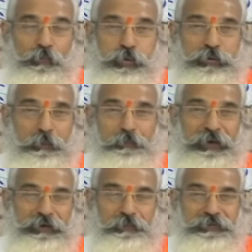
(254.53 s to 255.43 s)

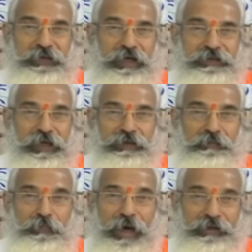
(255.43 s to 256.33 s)
భూతప్రేత
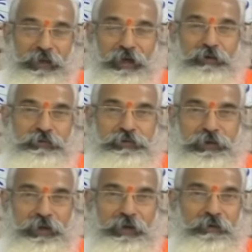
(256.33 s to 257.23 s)
పిశాచాది బాధల
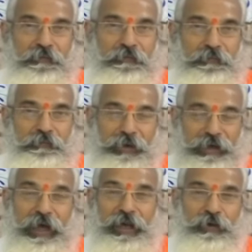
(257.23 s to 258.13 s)
నుండి
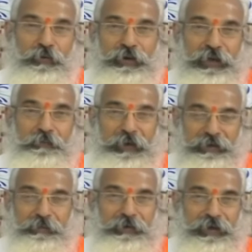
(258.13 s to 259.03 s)
భయాల నుండి
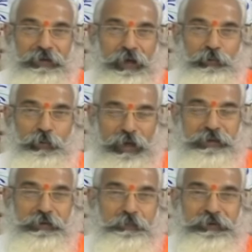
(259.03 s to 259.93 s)
బయటపడతారు
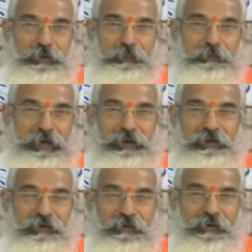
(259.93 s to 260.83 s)
అని చెప్పి
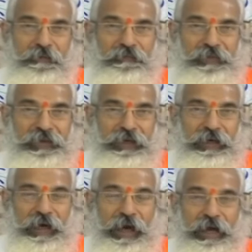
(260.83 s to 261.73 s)
చెప్పబడ్డది
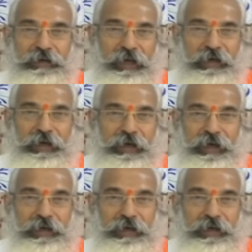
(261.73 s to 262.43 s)
అట్లాగే